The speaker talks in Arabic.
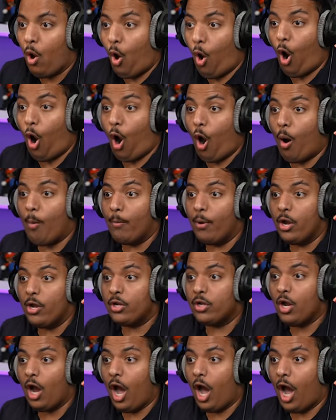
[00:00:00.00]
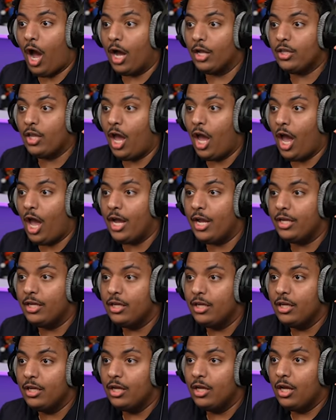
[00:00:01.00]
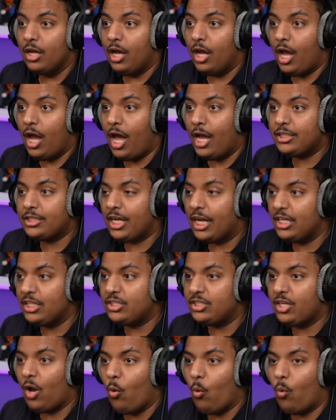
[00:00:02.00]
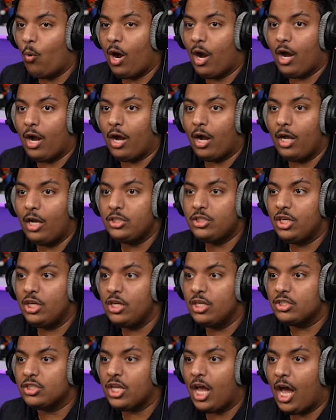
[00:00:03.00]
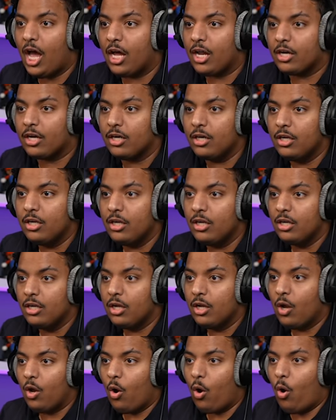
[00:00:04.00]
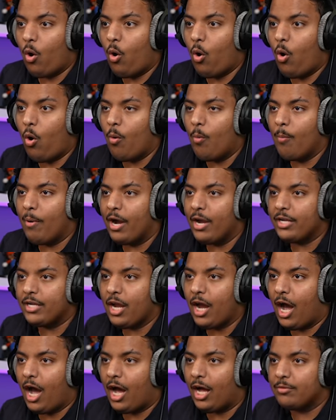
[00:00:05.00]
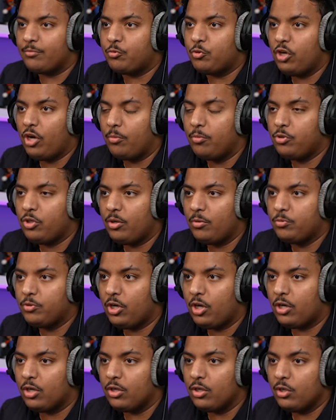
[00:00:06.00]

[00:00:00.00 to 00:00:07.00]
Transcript: اوه ماي جاد اي ايش ايش سوى؟ ايش اللي صار؟ اوه ماي جاد بسرعه بسرعه بسرعه